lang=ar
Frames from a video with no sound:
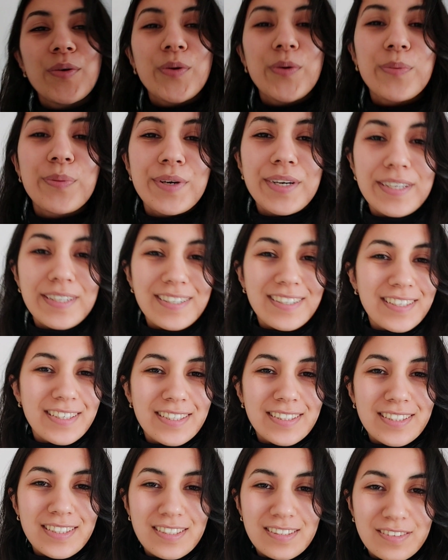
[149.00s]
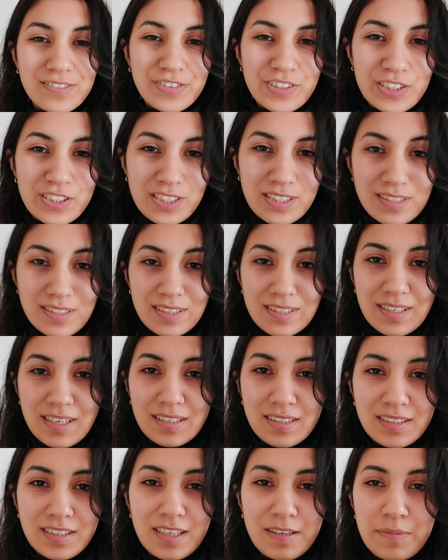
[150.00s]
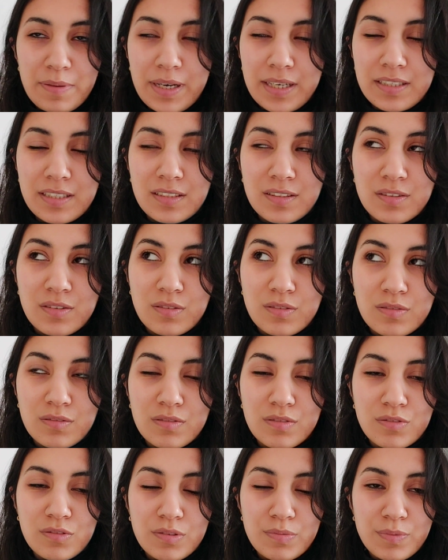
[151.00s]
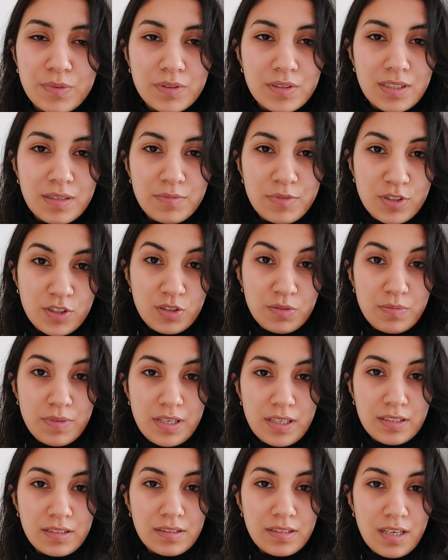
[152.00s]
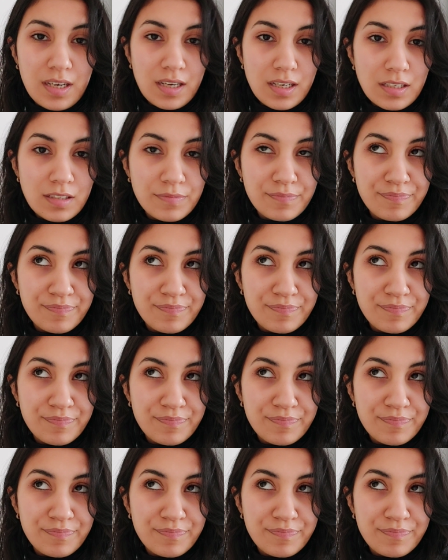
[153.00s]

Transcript: وبقيت كنتفرج نسيت راسي دابا غادي نوض جو بونس نمشي نجمع الدار